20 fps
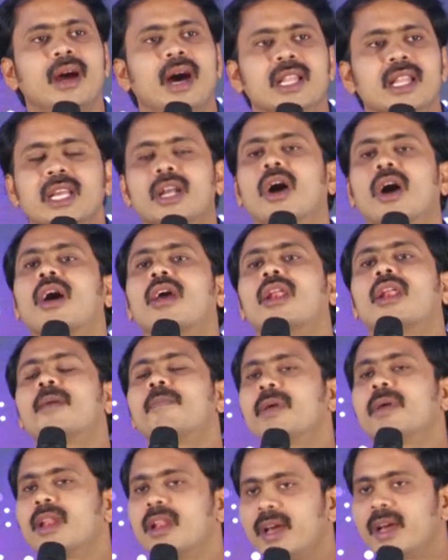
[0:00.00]
అధికారుల
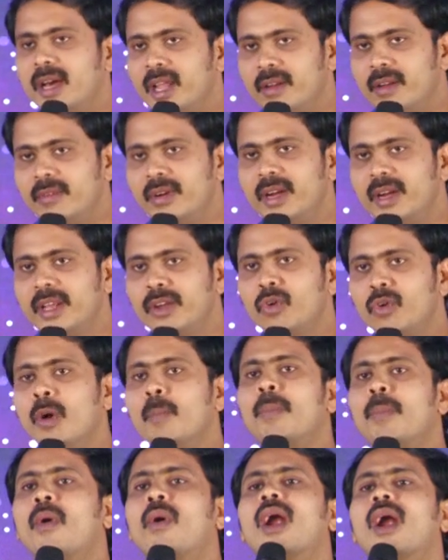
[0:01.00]
పిల్లలు కానివ్వండి
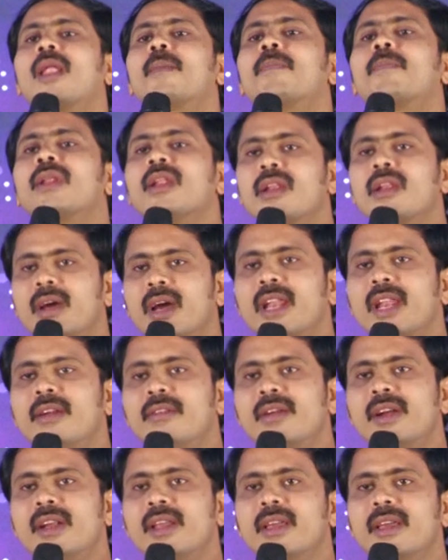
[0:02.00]
గొప్పవాళ్ళ పిల్లలు
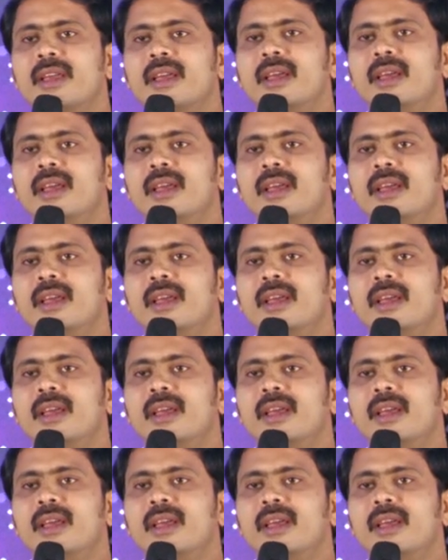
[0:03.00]
కానివ్వండి